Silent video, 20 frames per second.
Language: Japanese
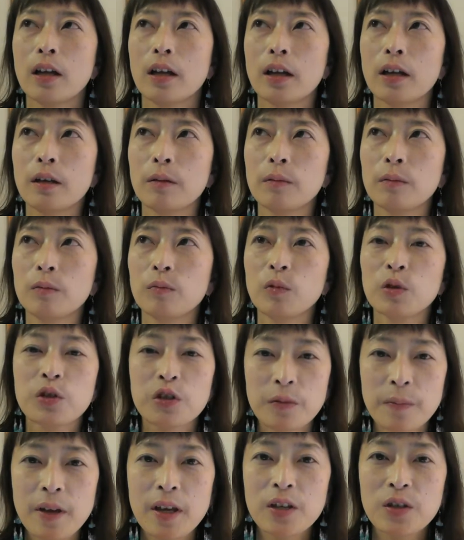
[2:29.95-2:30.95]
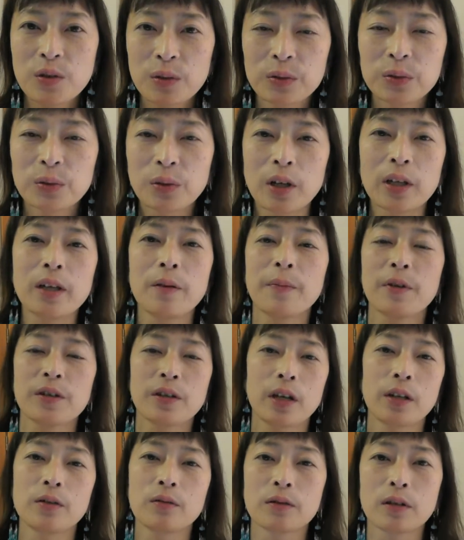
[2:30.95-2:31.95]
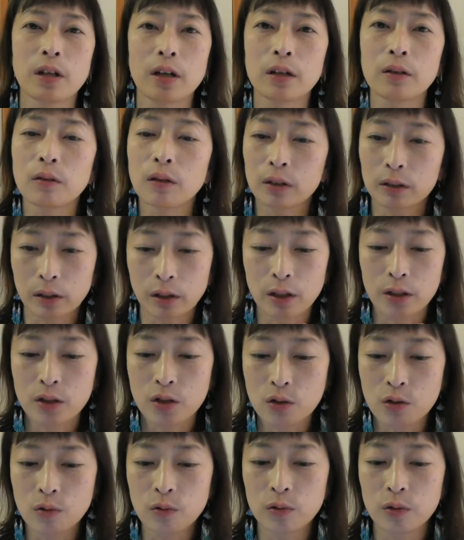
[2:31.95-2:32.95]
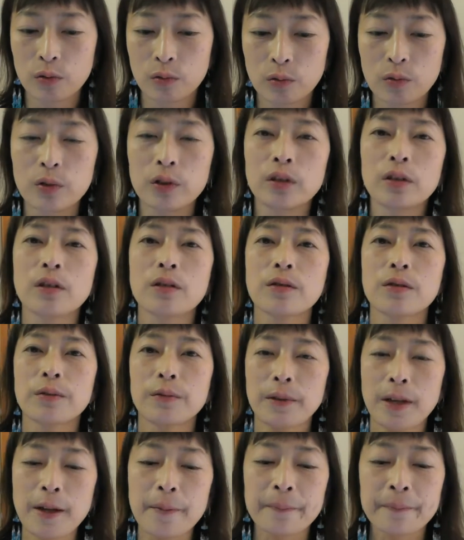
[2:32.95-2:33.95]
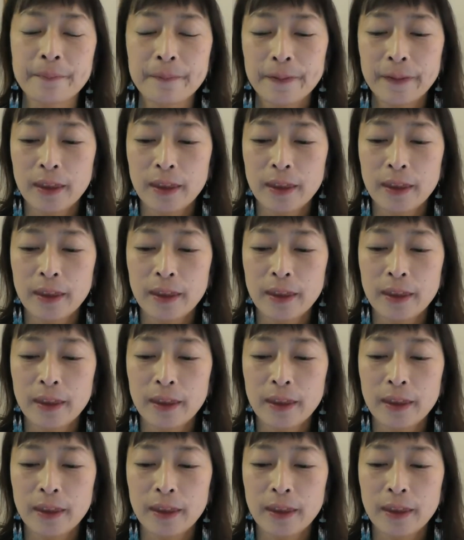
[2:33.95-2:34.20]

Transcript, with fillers: えー、モチベーションとかにやっぱ左右される方が非常に多いんですよね。